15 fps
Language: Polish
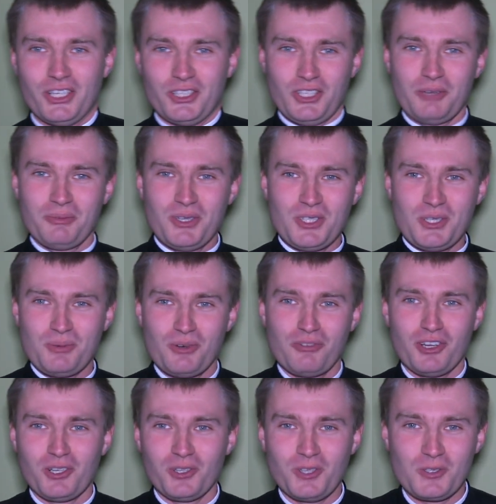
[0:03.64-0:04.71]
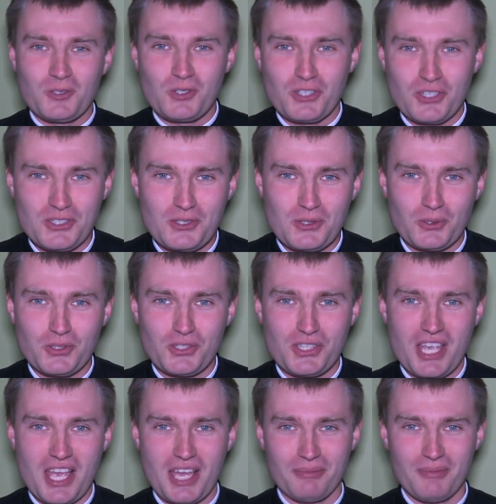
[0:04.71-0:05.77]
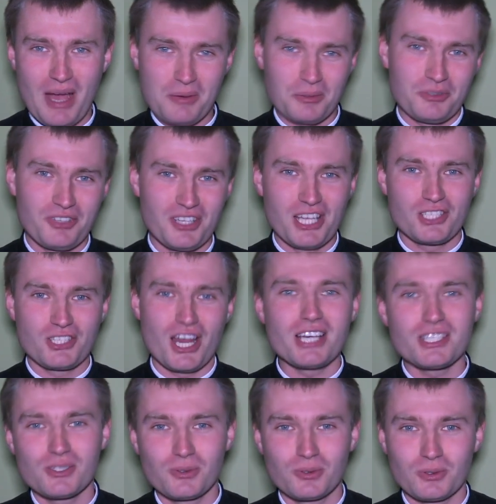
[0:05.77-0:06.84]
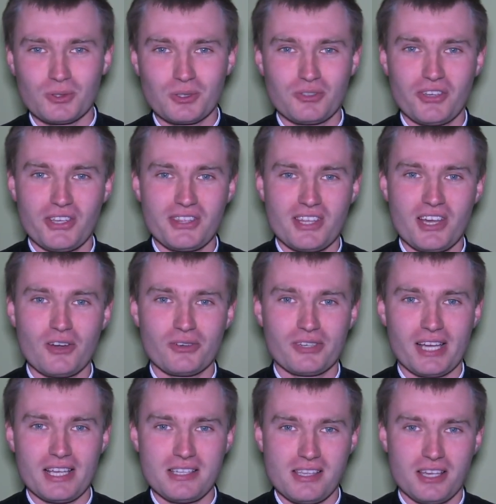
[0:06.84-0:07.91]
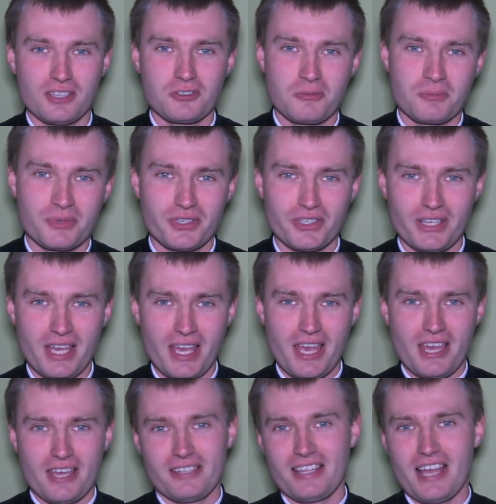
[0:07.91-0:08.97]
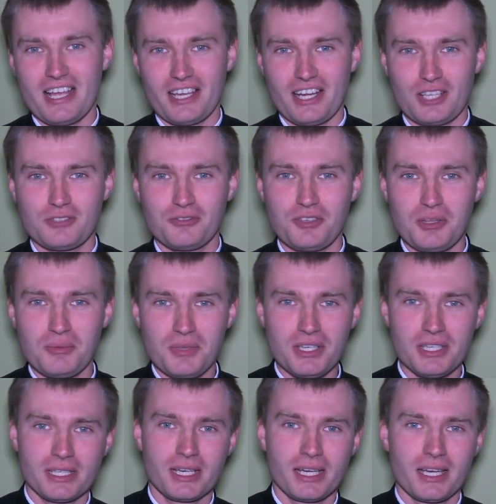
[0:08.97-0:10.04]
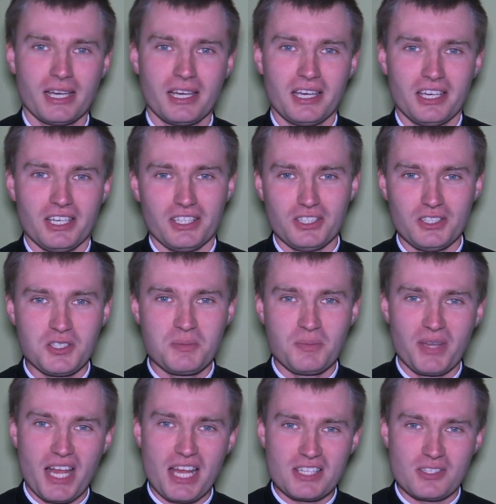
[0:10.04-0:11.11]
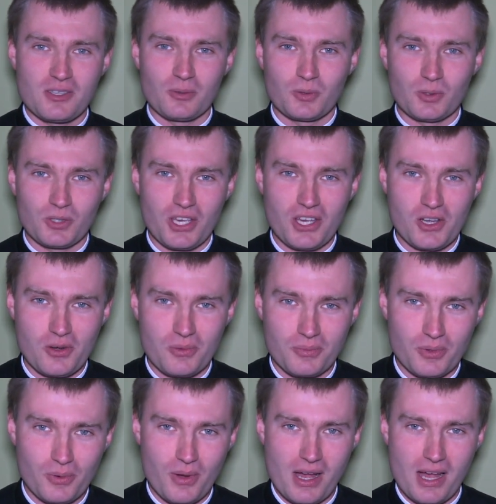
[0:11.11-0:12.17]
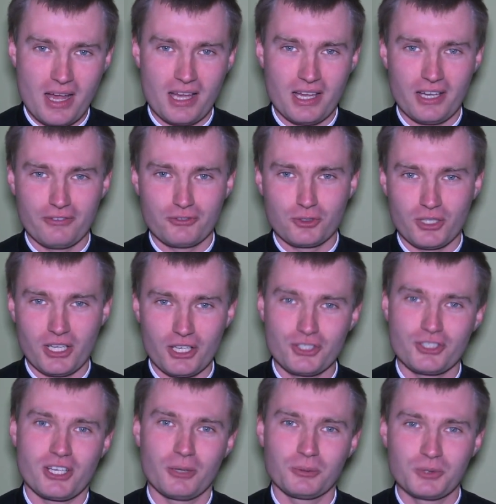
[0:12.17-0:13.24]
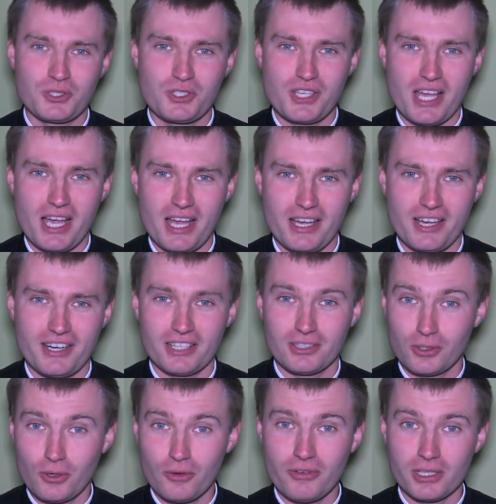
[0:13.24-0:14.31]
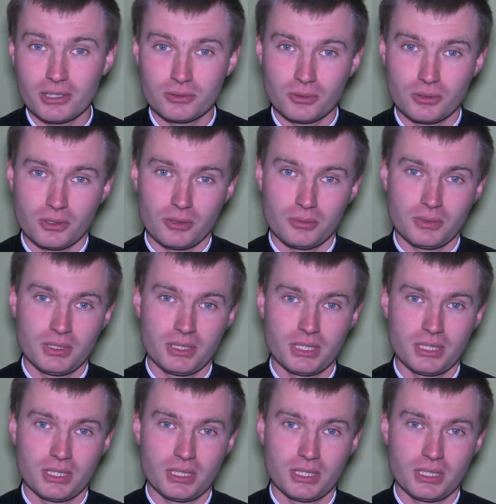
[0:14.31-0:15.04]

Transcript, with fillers: Niech będzie pochwalony Jezus Chrystus. Mam chwilę czasu, to świetna okazja, żeby nagrać filmik. E, inspiracją do niego była wczorajsza audycja radiowa, którą